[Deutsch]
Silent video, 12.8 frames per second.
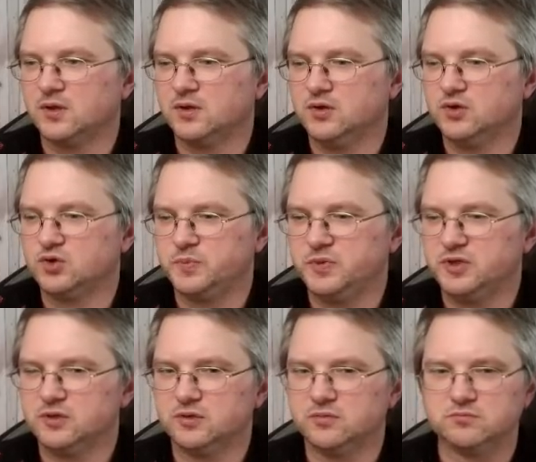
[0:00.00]
Ich
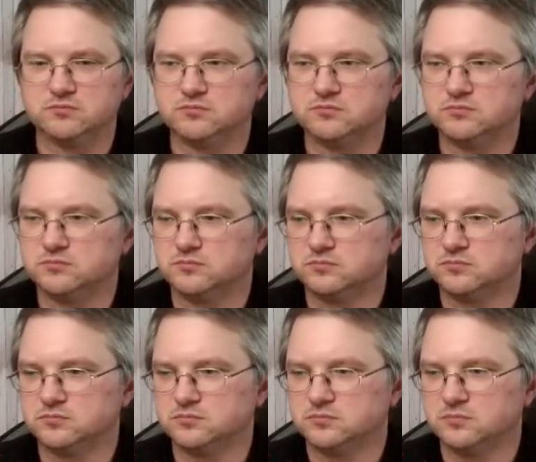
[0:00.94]
spiele
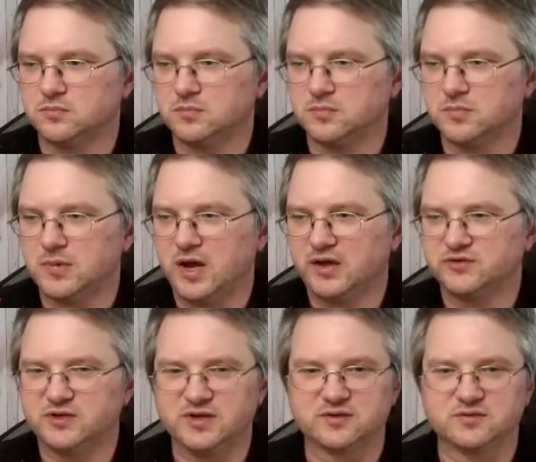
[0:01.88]

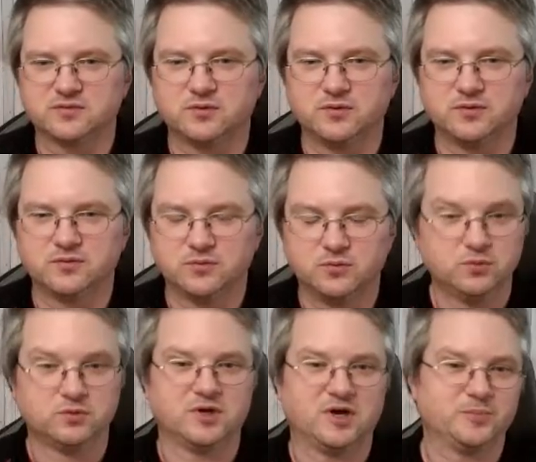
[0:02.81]
A6 und
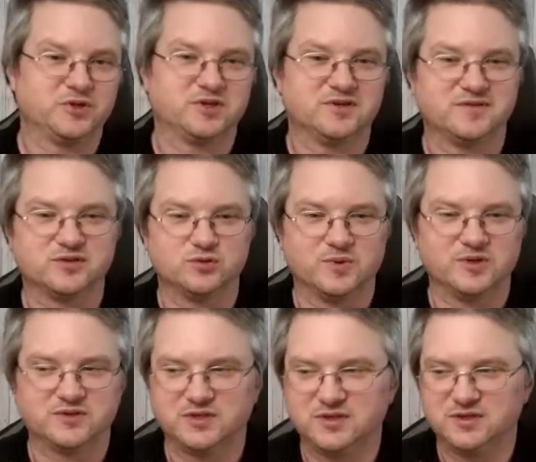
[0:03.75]
huch, habe ich da was
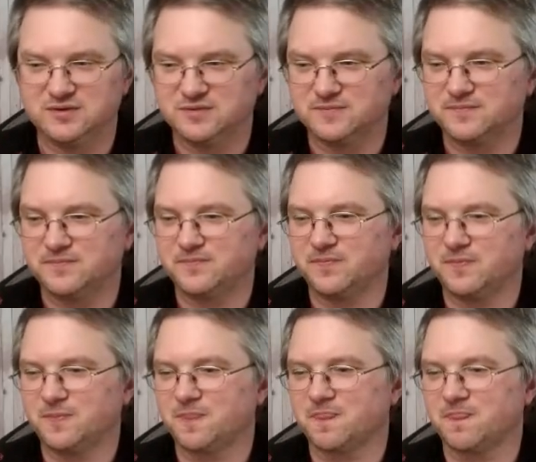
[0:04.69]
übersehen?
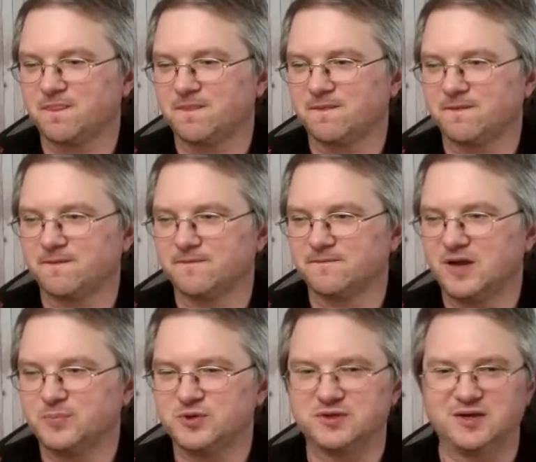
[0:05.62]

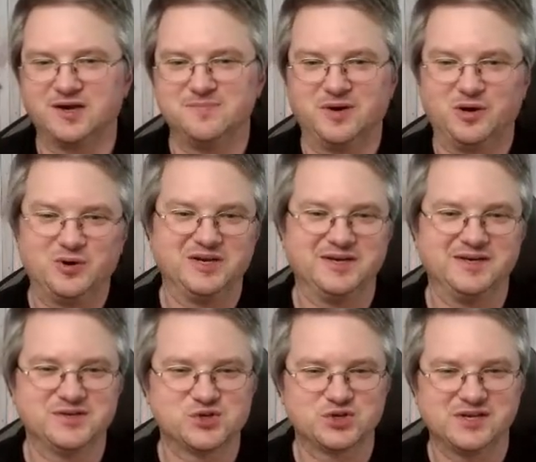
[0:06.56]
Habe ich da einen Bauern
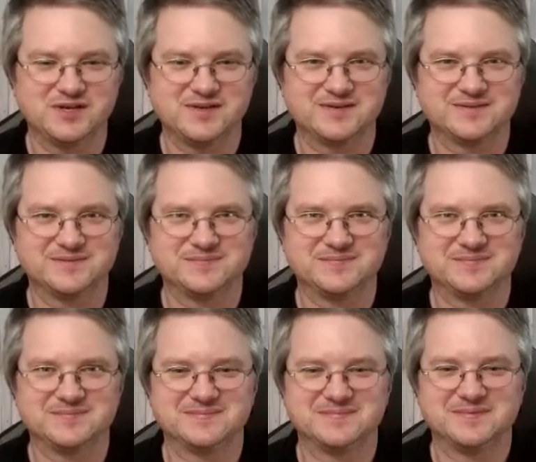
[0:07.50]
eingestellt?
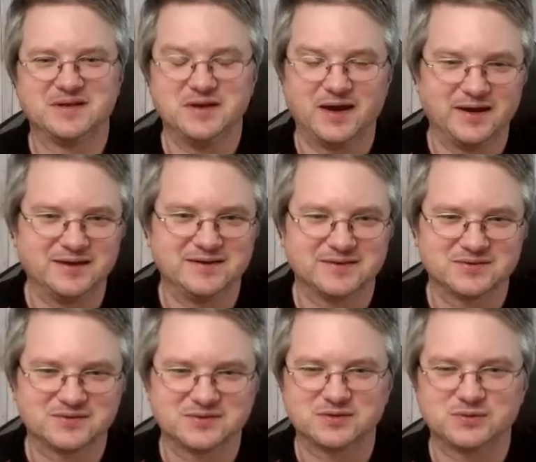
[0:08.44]
Nein, das
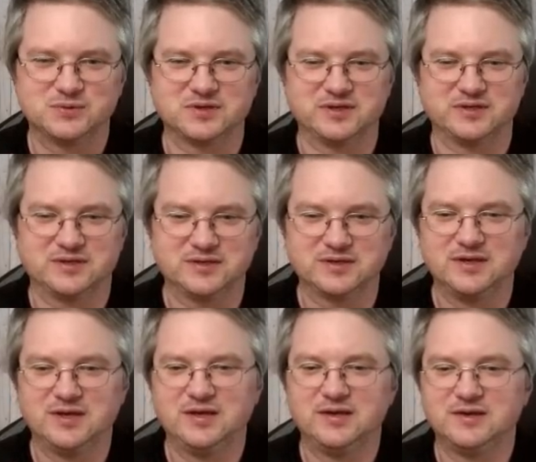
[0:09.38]
ist natürlich ein Trick.
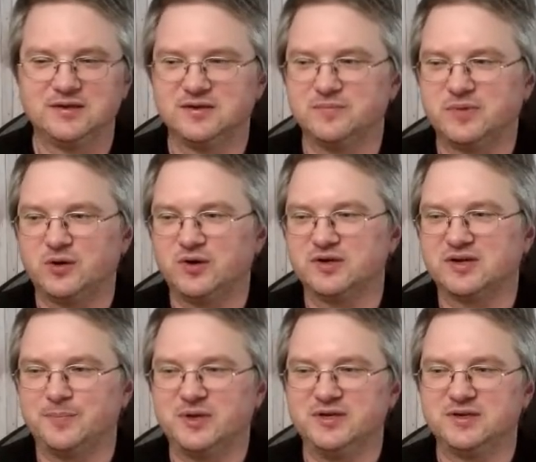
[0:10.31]
Den Bauern
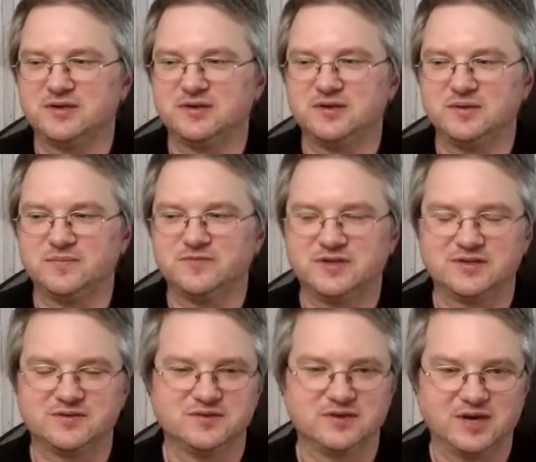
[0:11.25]
kann man nicht nehmen, weil
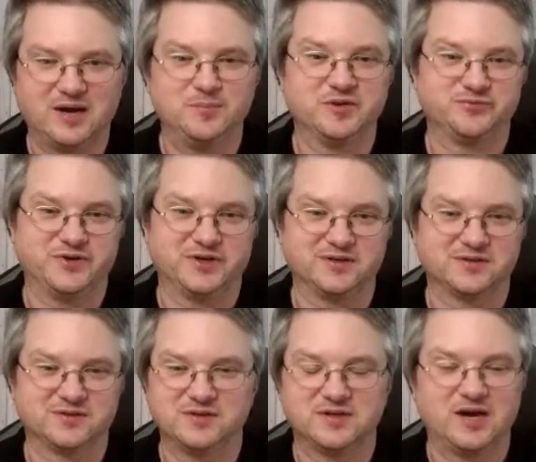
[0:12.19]
jetzt die Dame gefangen
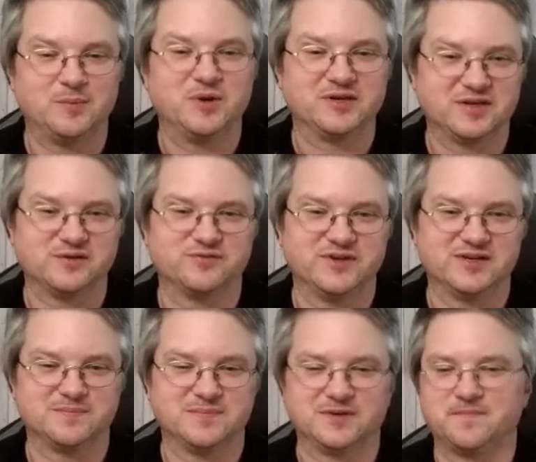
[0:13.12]
ist. Die Dame hat kein
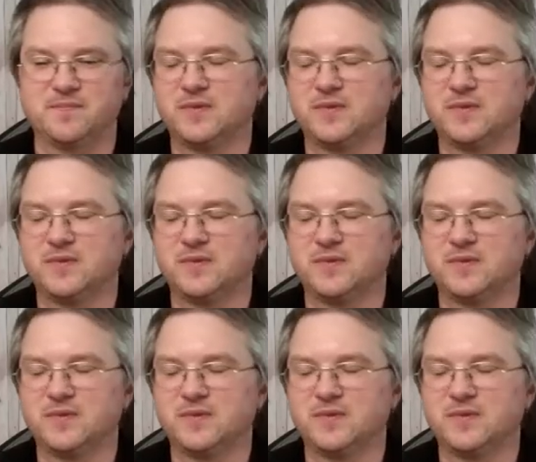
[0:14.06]
Feld mehr.